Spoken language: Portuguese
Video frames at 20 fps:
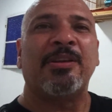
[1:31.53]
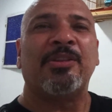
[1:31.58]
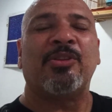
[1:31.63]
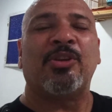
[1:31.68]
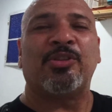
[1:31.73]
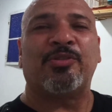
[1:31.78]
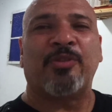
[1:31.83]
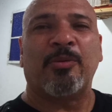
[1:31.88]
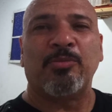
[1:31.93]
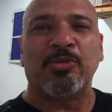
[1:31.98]

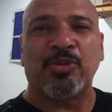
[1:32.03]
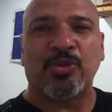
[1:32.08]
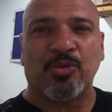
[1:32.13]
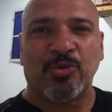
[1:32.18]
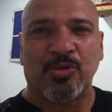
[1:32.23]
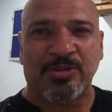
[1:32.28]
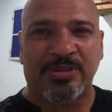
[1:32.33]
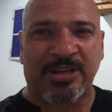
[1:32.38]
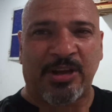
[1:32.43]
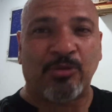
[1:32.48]
Nós vamos
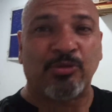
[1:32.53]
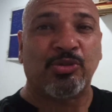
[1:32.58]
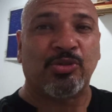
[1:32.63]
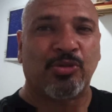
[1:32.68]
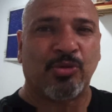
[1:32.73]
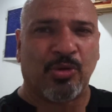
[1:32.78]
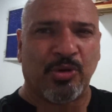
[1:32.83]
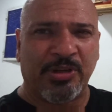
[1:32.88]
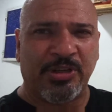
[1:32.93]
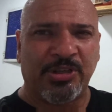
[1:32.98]
cruzar os
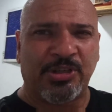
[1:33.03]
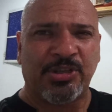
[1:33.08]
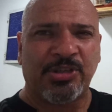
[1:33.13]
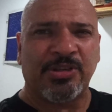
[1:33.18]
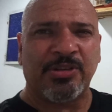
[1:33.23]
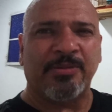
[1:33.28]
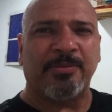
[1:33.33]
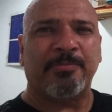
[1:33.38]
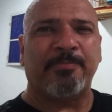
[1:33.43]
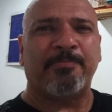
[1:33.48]

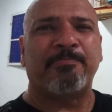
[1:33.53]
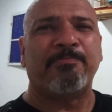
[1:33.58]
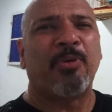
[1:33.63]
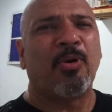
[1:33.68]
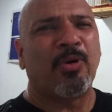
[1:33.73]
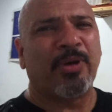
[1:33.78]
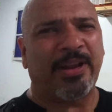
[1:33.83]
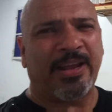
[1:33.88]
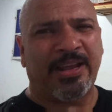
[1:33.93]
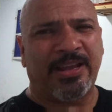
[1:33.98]
dois,
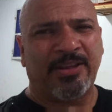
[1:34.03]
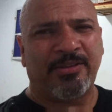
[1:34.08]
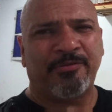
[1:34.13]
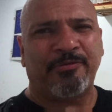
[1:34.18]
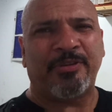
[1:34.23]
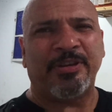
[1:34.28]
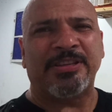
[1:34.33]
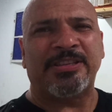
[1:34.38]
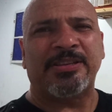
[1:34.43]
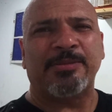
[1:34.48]
porém,
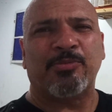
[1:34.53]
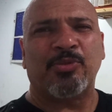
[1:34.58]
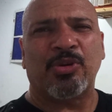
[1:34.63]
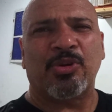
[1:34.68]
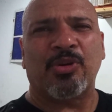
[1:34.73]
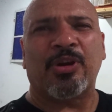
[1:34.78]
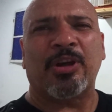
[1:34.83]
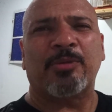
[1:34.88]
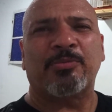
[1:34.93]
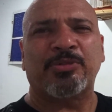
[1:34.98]

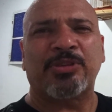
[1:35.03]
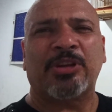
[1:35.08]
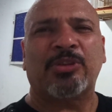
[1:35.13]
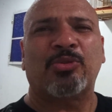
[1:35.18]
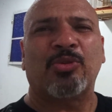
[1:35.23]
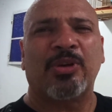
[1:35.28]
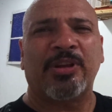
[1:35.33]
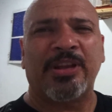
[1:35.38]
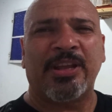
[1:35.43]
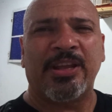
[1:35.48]
Facebook eu quero puxar
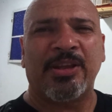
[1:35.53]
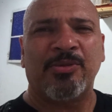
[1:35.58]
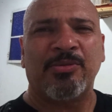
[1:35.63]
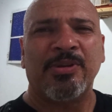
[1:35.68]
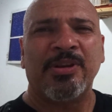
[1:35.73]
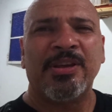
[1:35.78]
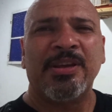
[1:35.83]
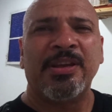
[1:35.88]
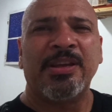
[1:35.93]
torneio,